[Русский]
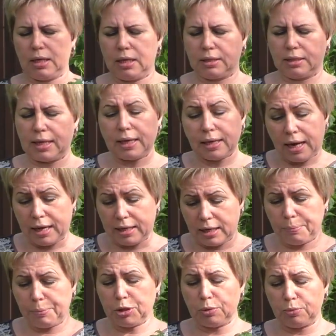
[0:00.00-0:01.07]
их
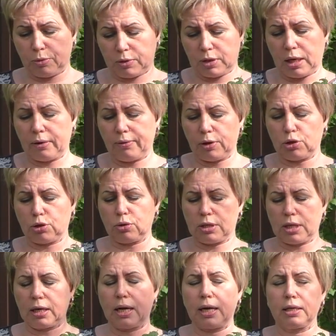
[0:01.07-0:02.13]
заранее. Почему вот я говорю, что
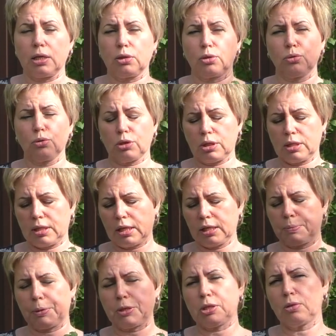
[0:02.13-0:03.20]
заранее это нужно
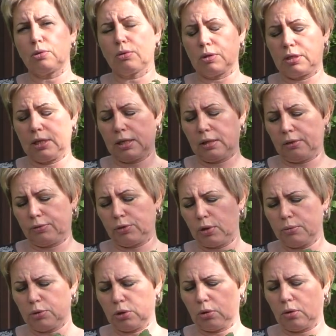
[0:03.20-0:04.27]
сделать процедуру? Дело в
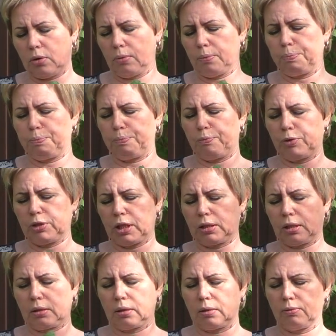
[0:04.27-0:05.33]
том, что вот
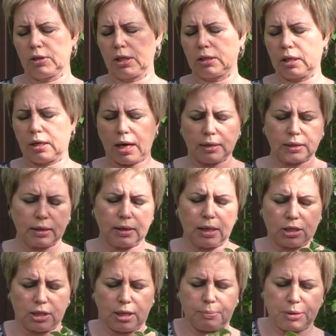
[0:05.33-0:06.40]
эта, вот эта рамка
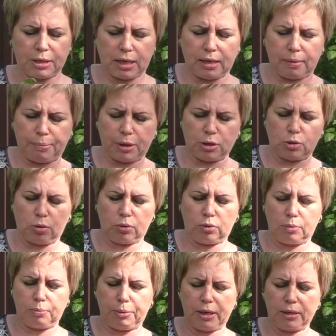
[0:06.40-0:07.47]
должна обязательно
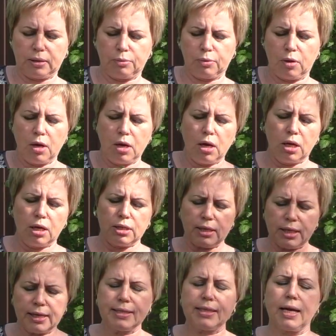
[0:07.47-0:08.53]
просохнуть. Поэтому
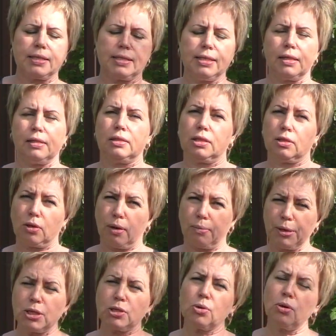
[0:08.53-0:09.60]
нельзя делать эту
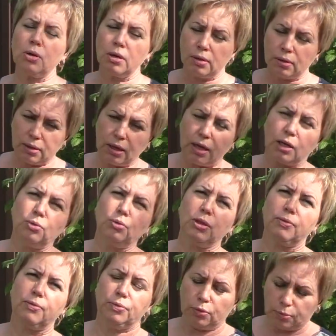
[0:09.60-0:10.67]
обрезку
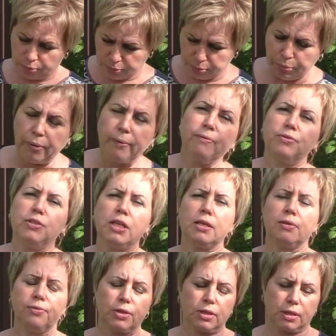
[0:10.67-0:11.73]
накануне в
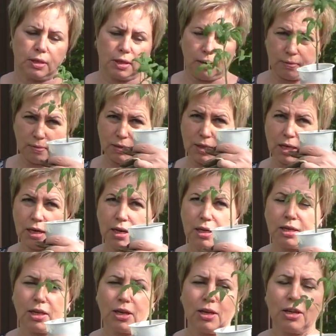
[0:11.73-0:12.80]
день высадки
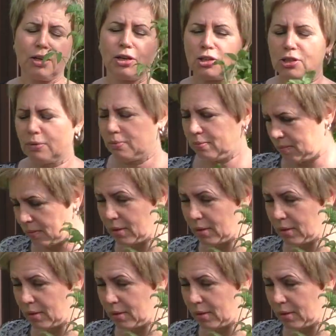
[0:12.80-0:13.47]
заранее режем,